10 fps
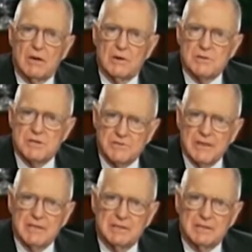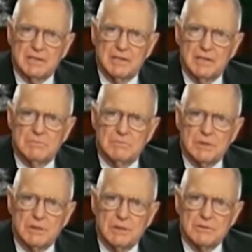faz com que a fé
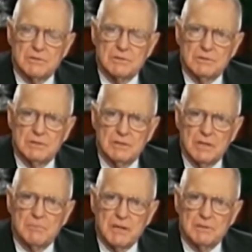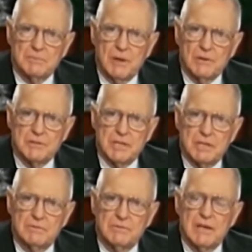venha, porque o apóstolo Paulo
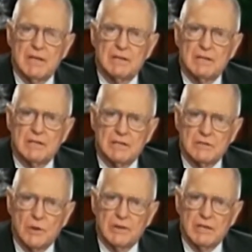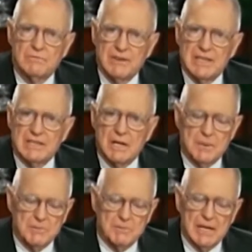disse: a fé, ora, a fé vem
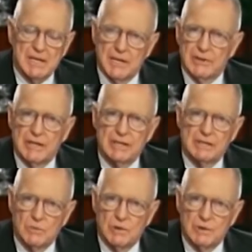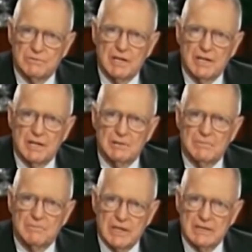por ouvir a palavra de
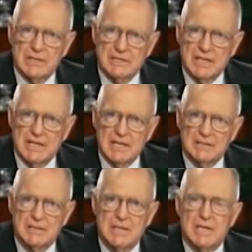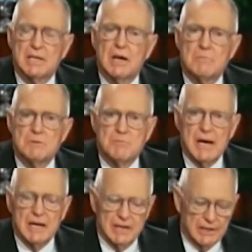Deus. A fé em Deus vem
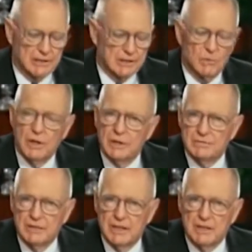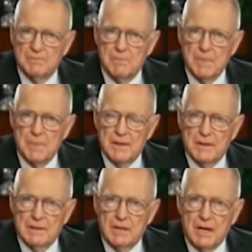por ouvir a palavra de Deus.
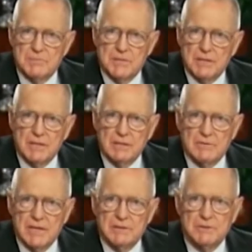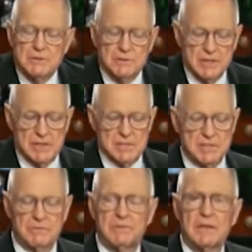Ora, o oposto dessa verdade é
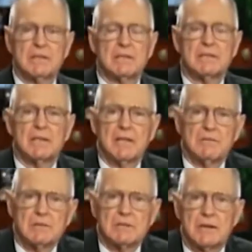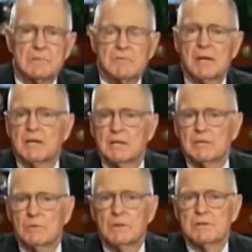que a fé no diabo vem por ouvir as
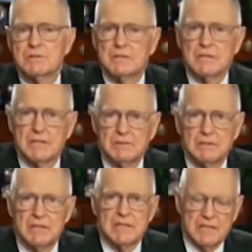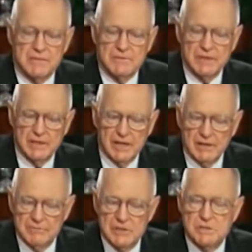palavras do diabo. Isso é
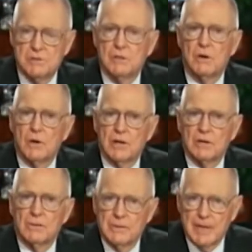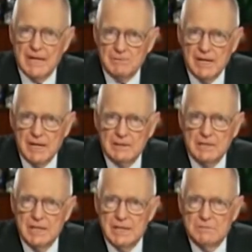muito óbvio, você não quer ir por esse
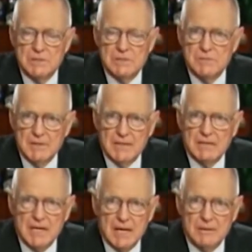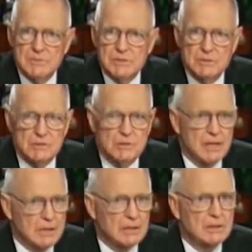caminho, mas muitas vezes você
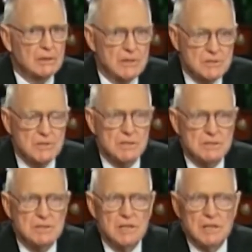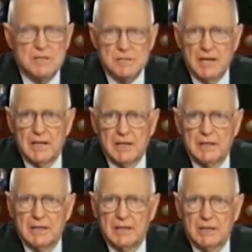ouve sim cristãos
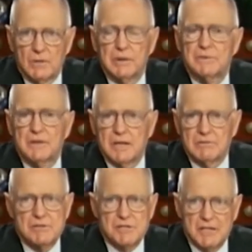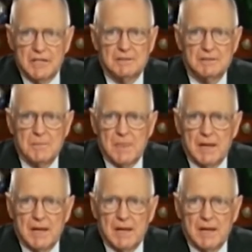dizendo o que o diabo disse